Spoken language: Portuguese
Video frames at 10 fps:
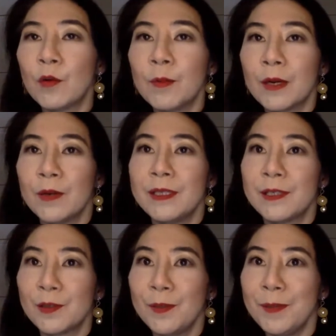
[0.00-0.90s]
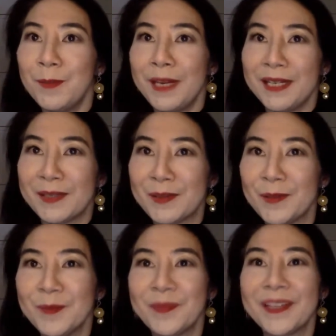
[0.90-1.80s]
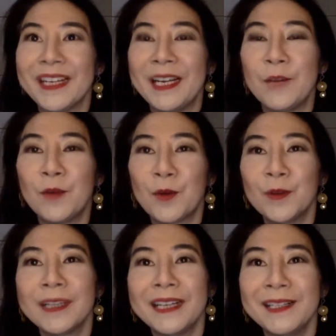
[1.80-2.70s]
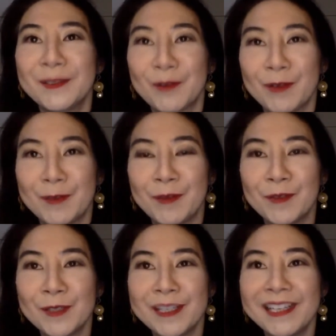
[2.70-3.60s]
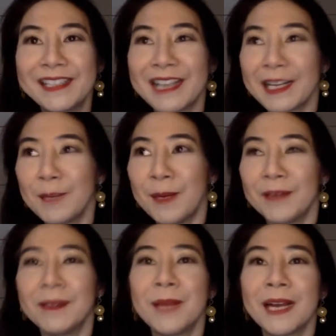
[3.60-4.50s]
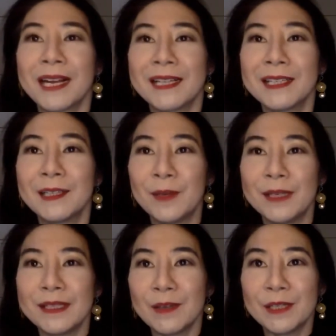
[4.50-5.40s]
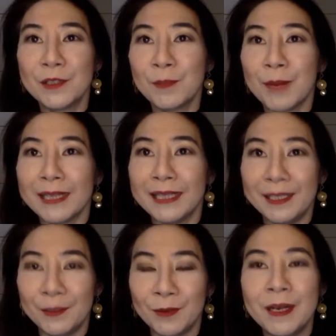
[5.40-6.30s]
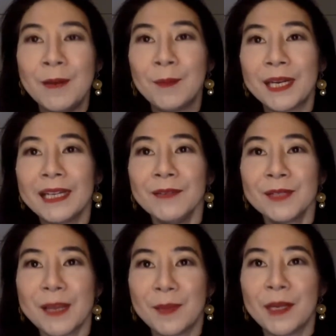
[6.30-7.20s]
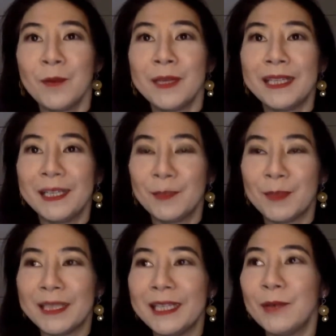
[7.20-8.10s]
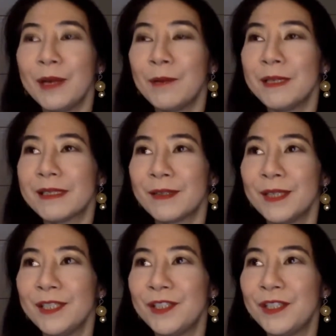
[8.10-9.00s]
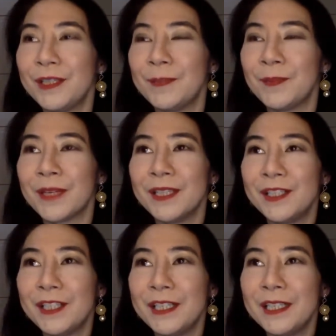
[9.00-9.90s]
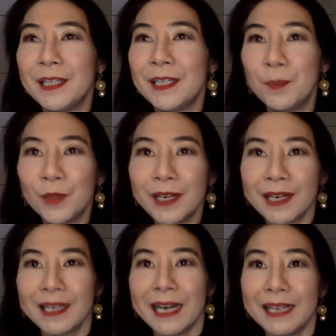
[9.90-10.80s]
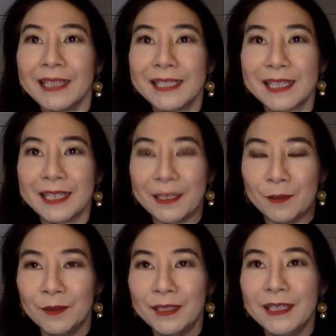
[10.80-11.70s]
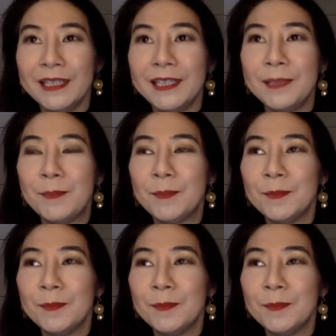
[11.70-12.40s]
alguma coisa sobre preço, eu vou contar a história para vocês que aqui perto da minha casa tem um restaurante Madeiro. Para quem não sabe o que é o Madeiro, Madeiro é um restaurante de hambúrguer artesanal e